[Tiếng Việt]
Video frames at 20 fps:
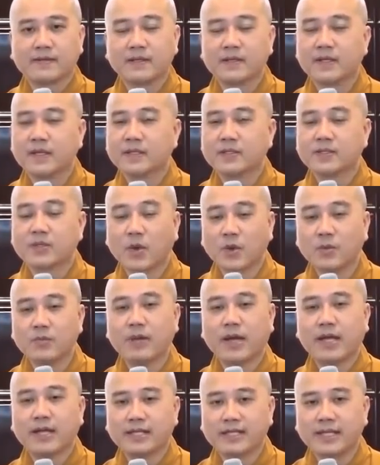Cho nên tôn
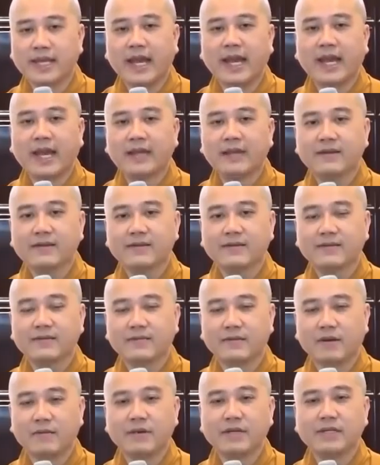hành giả,
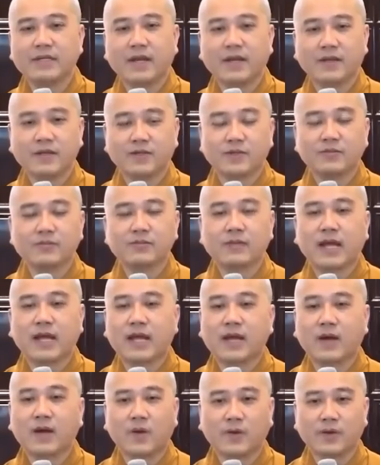và bây giờ chúng ta
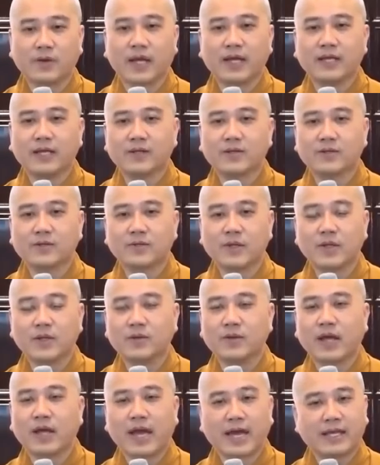ngồi đây
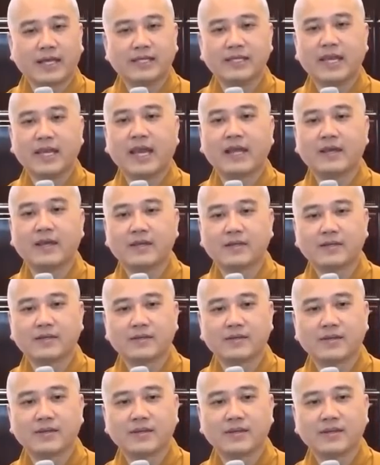đều là hành giả hết.
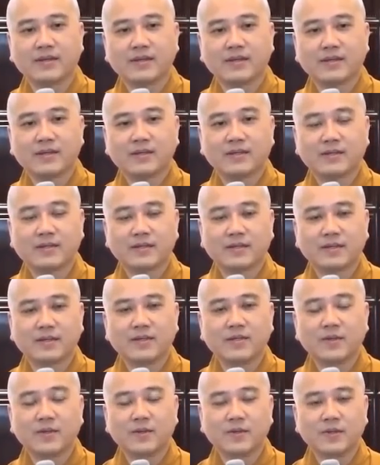Thí
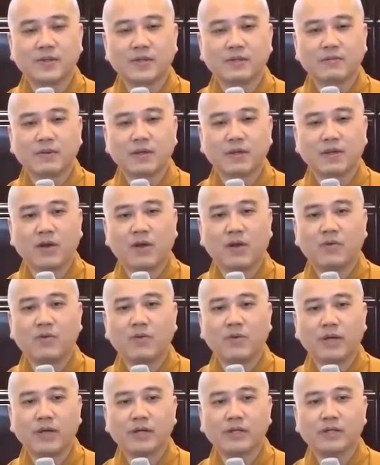dụ như mình họ
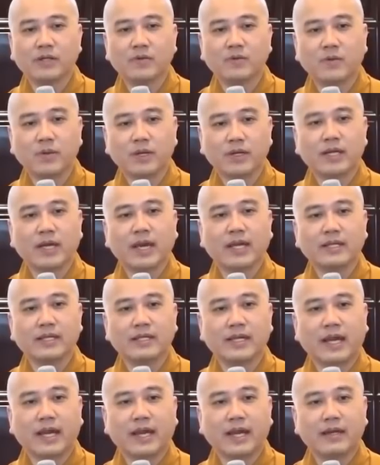Nguyễn thì Nguyễn hành
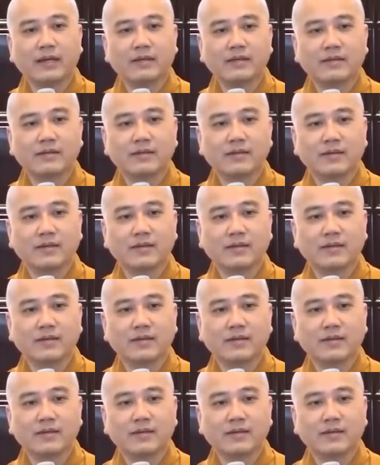giả,